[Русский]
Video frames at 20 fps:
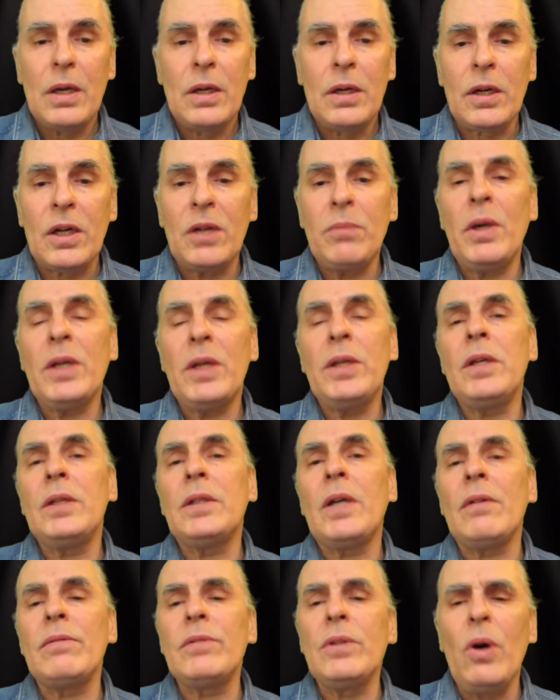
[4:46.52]
Рыбаки
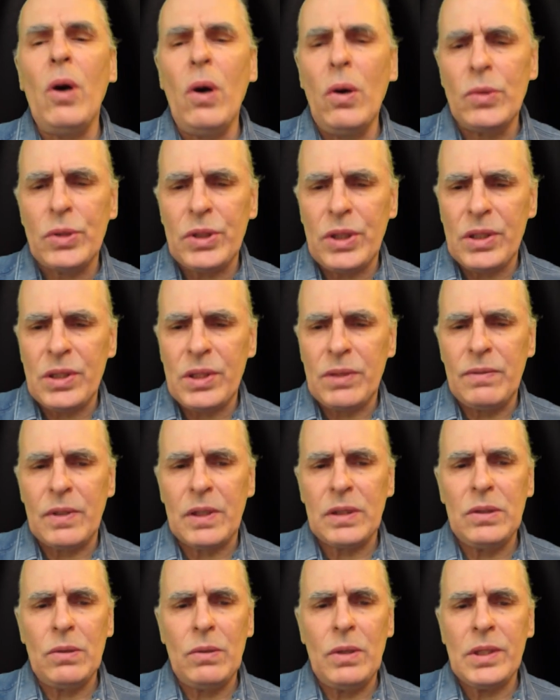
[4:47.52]
давно уже
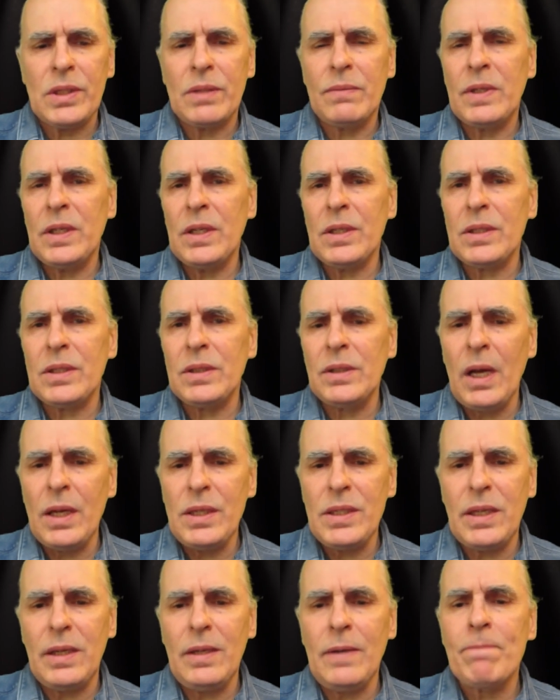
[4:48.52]
свернули свои
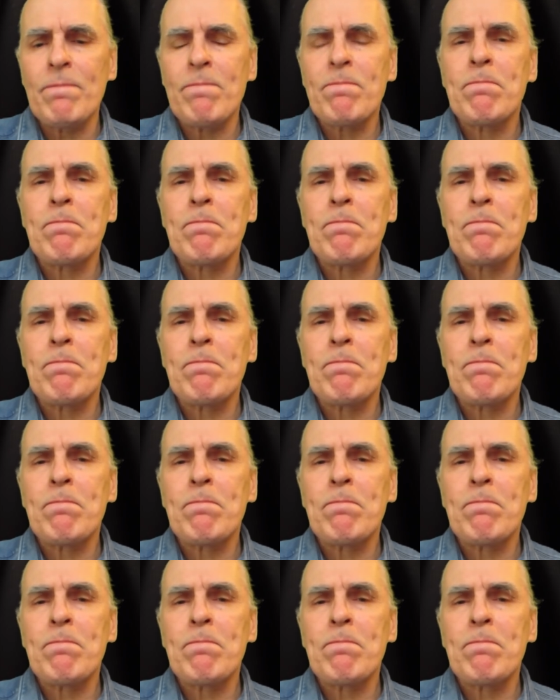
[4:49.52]
снасти,